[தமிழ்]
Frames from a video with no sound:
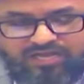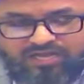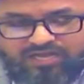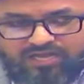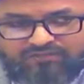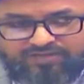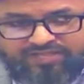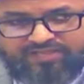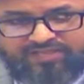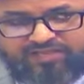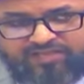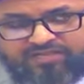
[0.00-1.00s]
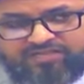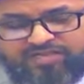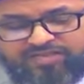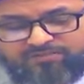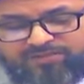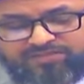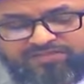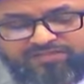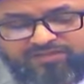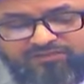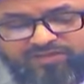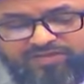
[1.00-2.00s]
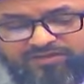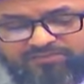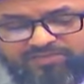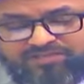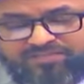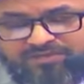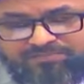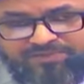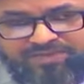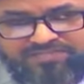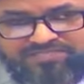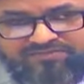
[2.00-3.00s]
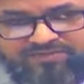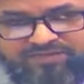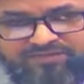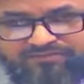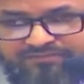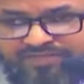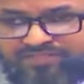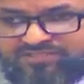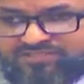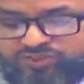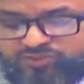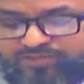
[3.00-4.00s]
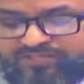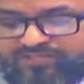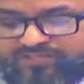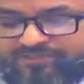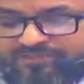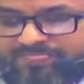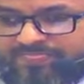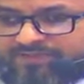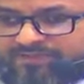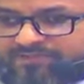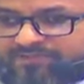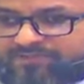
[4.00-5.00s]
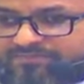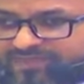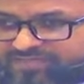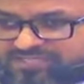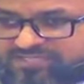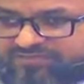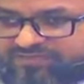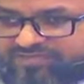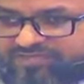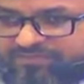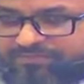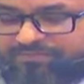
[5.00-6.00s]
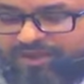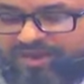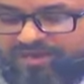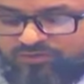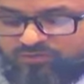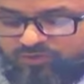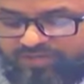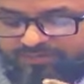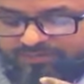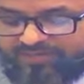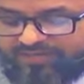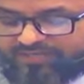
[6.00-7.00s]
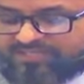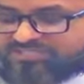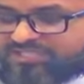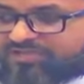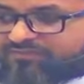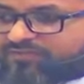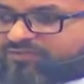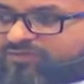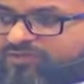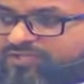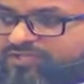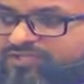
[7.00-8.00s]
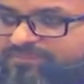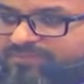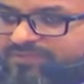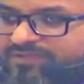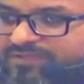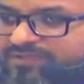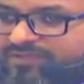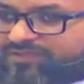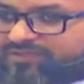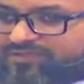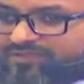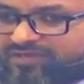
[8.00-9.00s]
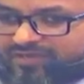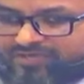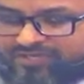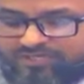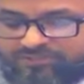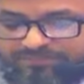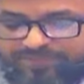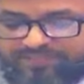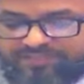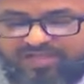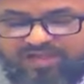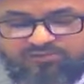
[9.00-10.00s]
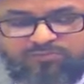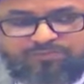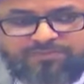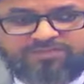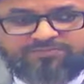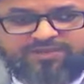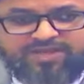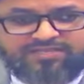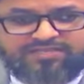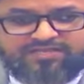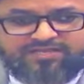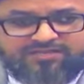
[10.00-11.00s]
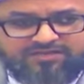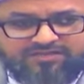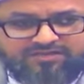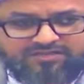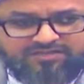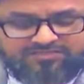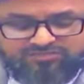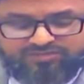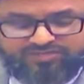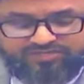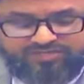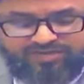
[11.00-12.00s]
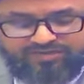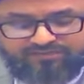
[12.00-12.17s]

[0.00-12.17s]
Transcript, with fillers: அவனை கர்ப்பத்தில் தன்னுடைய கர்ப்பத்தில் பிரசவி வைத்து சுமந்து பிரசவித்து பால் கூடி மறக்க செய்வதோடு கணக்கிட்டு பார்த்தால் முப்பது மாதங்கள் என்று அல்லாஹ் சொல்லுகின்றான்